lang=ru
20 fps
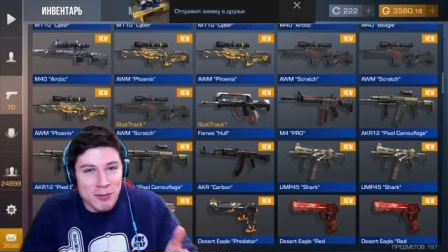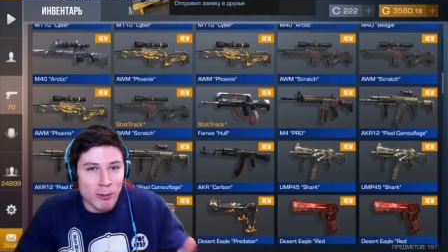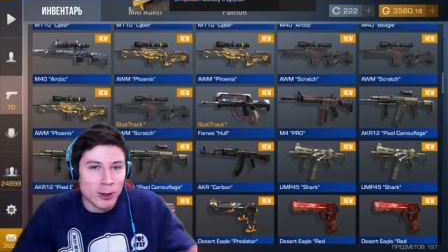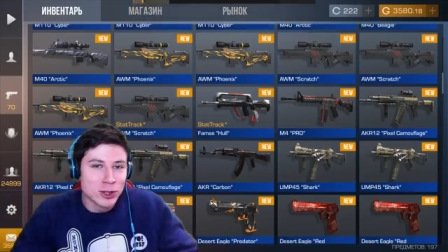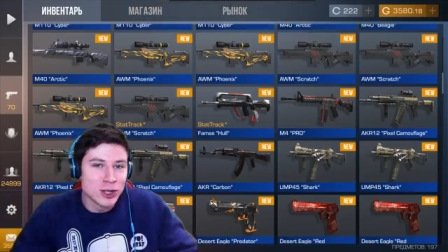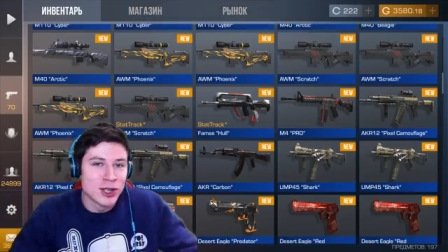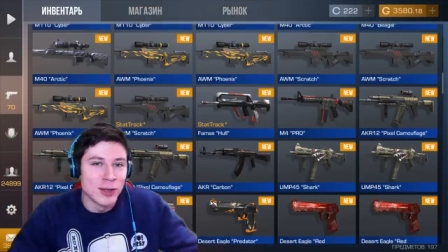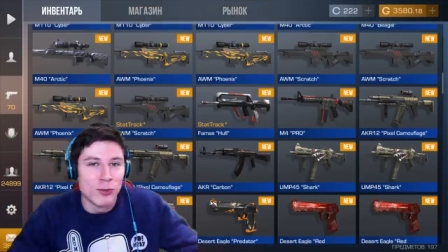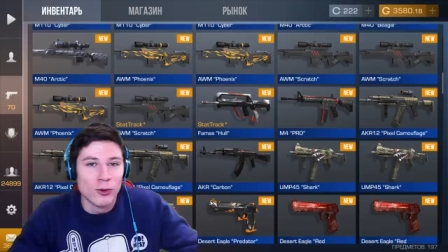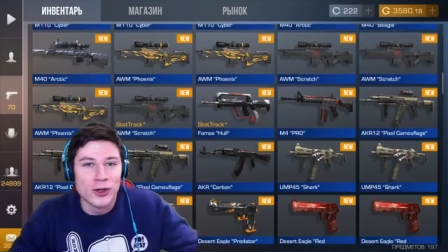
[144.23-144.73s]

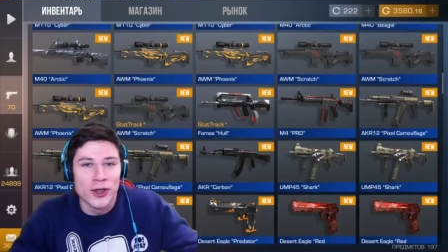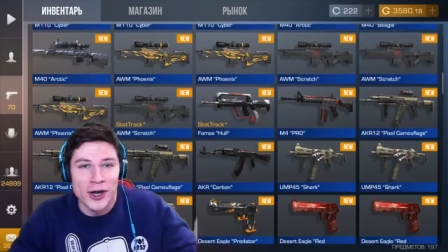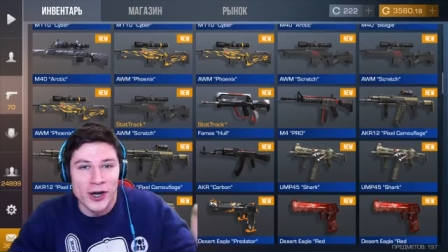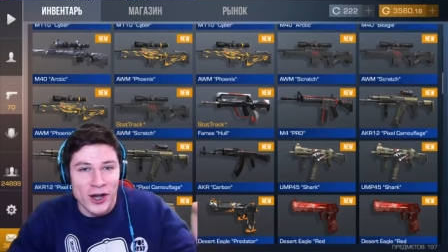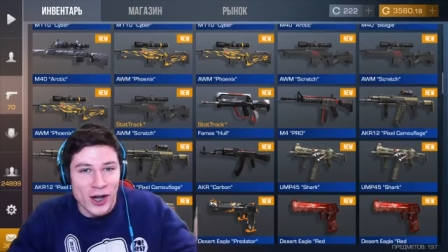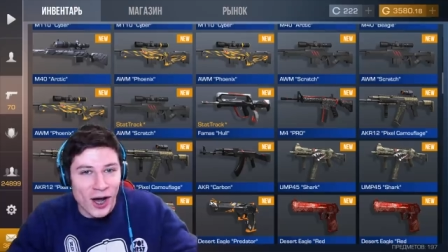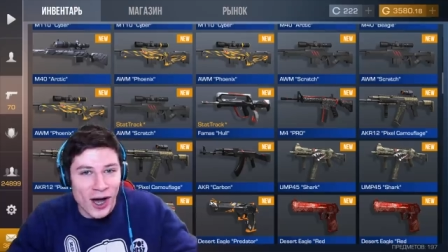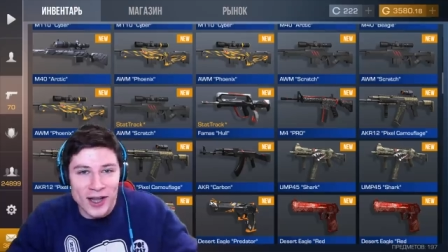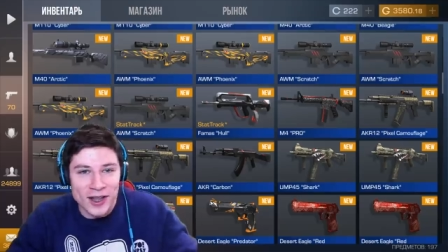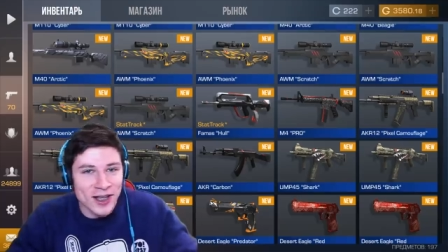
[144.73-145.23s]
Может, там будут
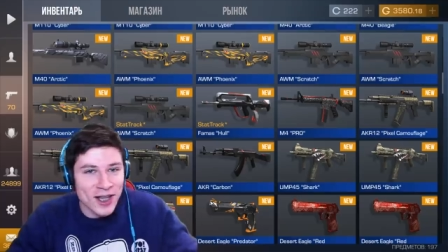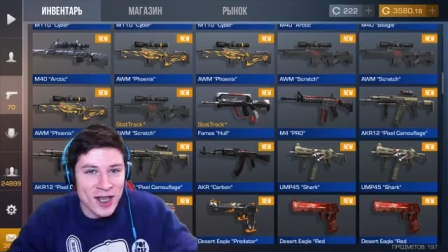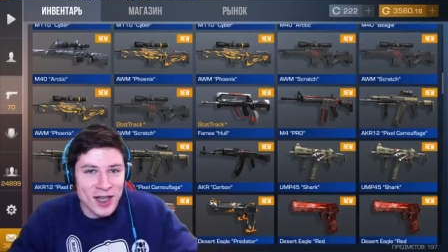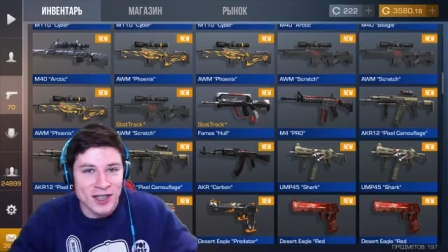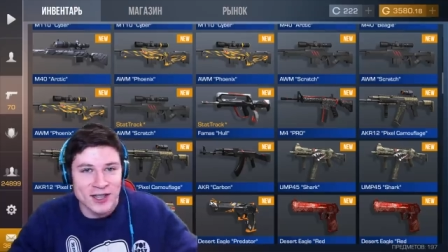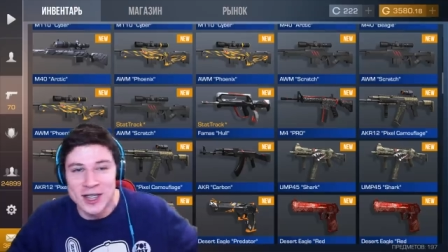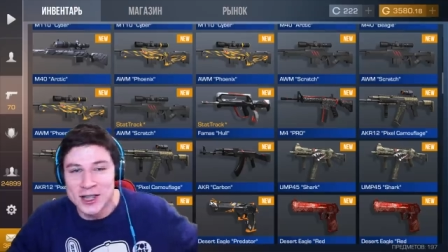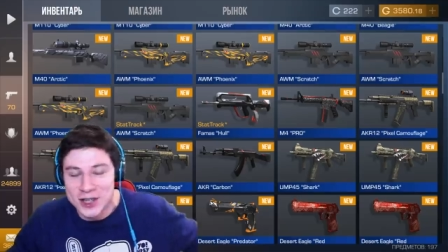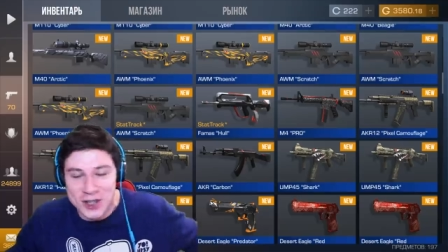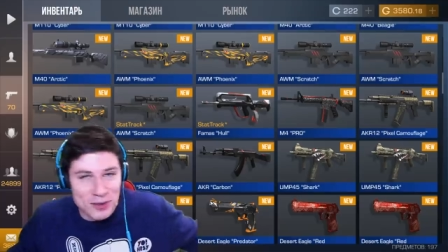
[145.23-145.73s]
арканы, я не
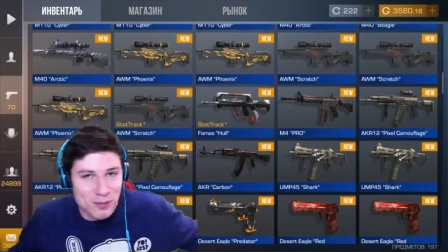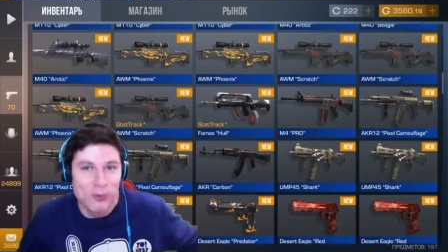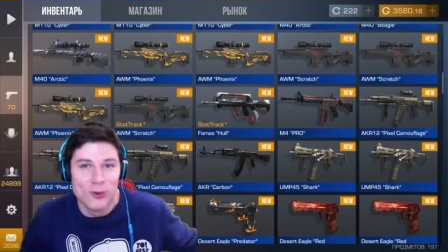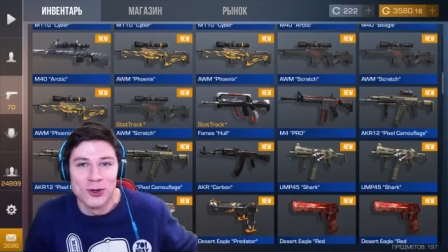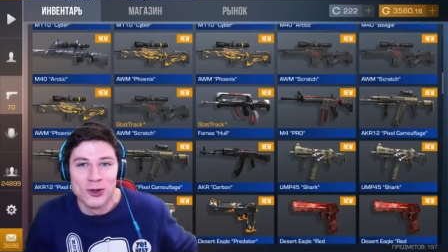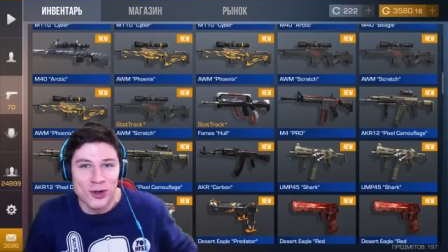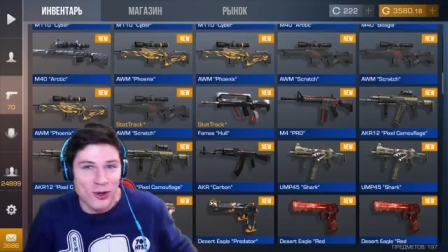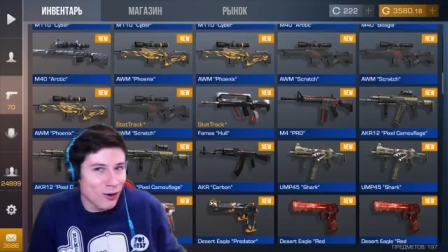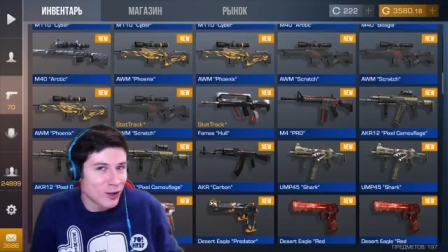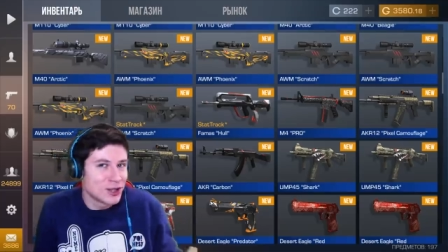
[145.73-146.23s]
знаю, что там
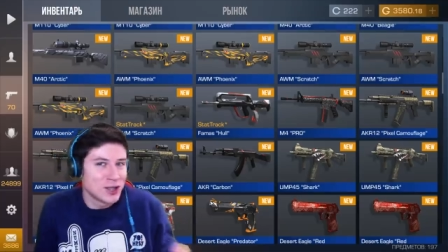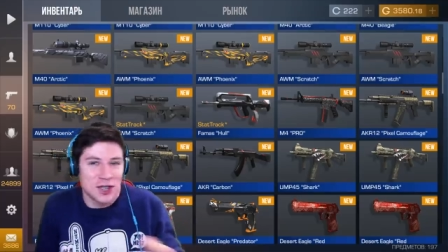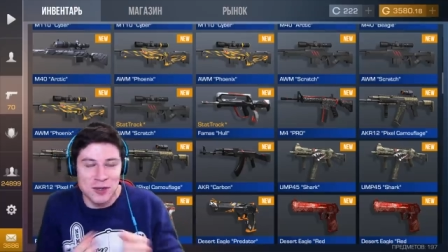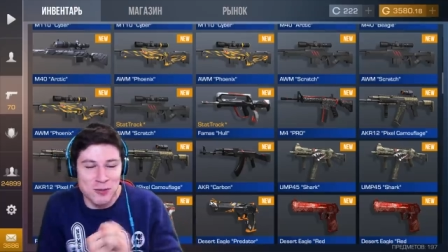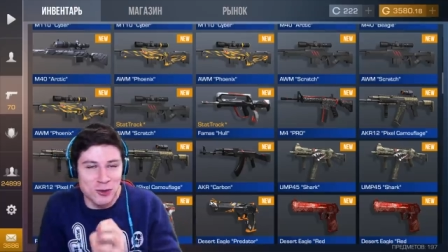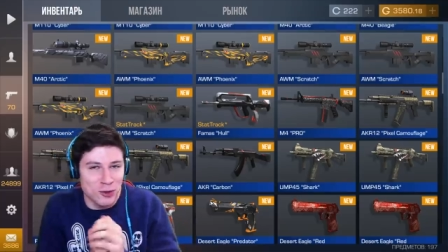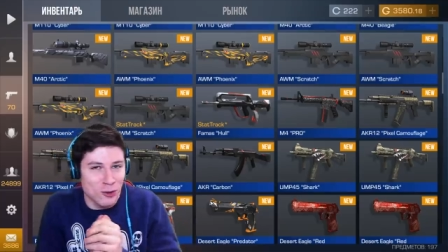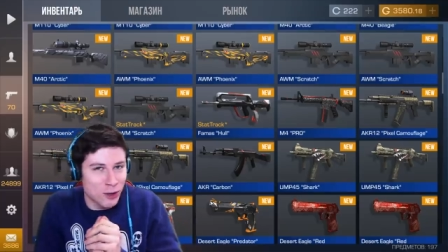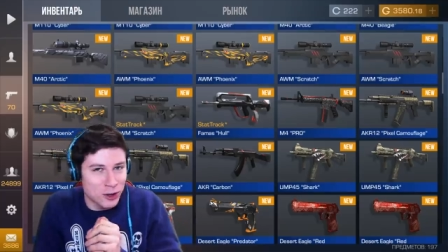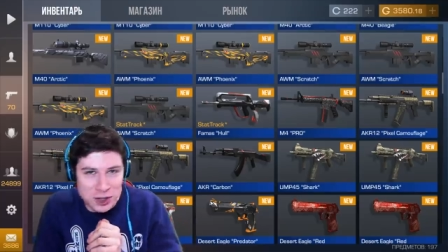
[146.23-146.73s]
будет, но, короче, это
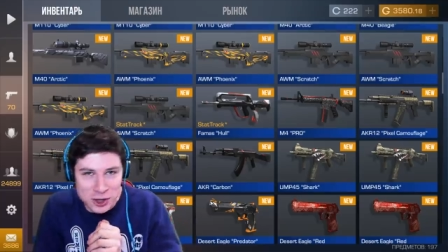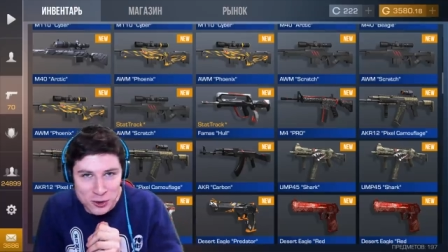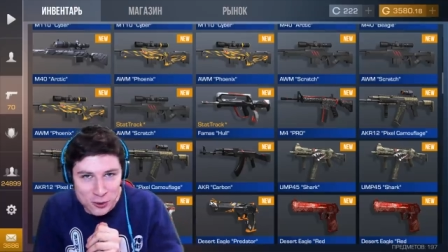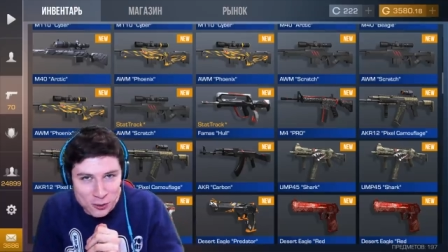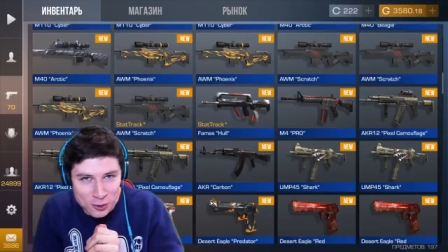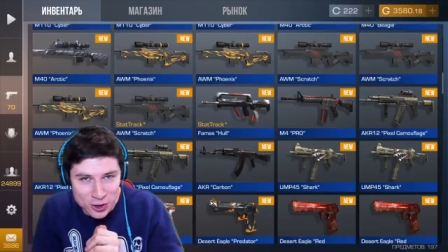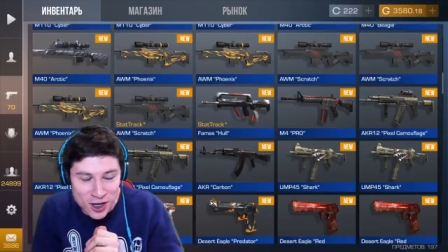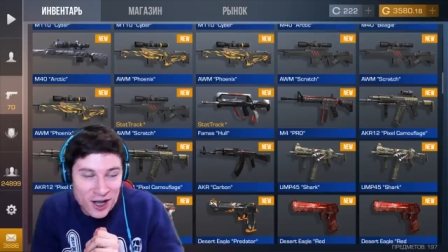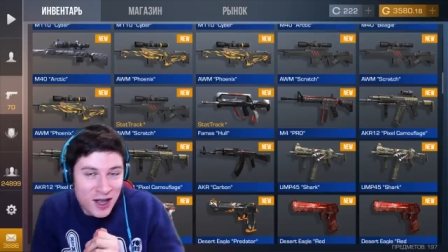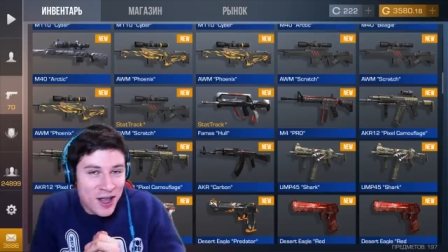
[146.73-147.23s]
будет очень
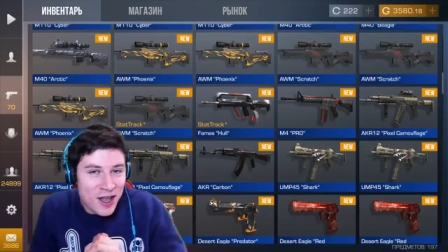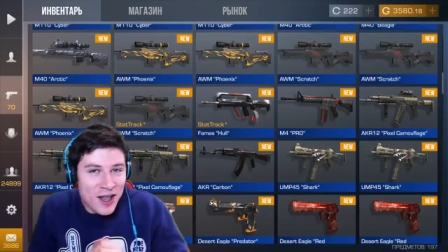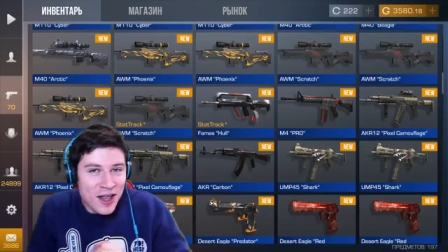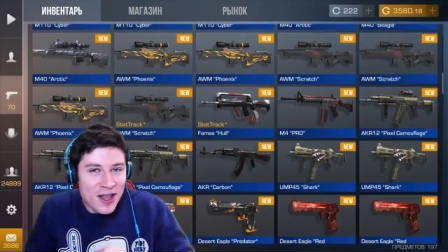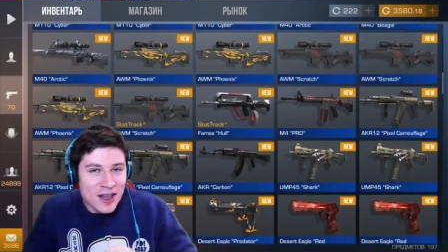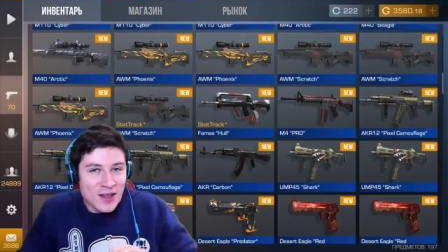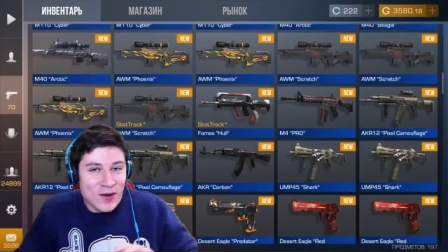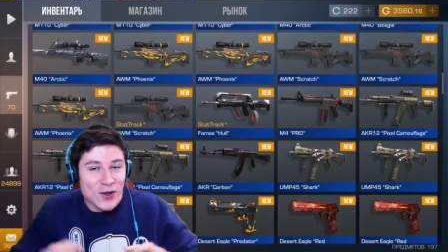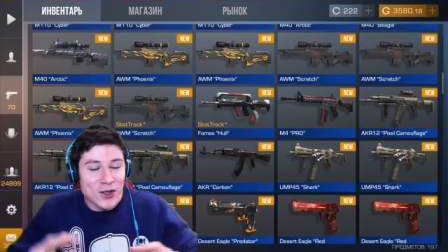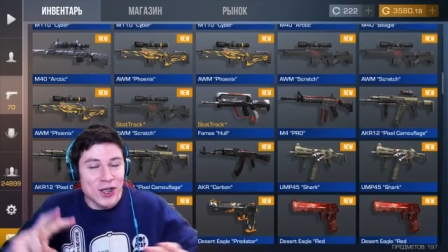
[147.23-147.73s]
круто.
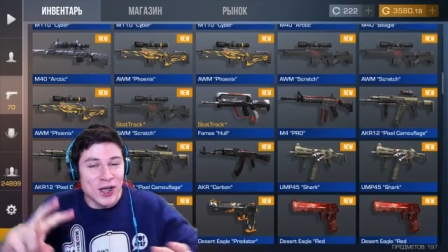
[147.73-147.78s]
Давайте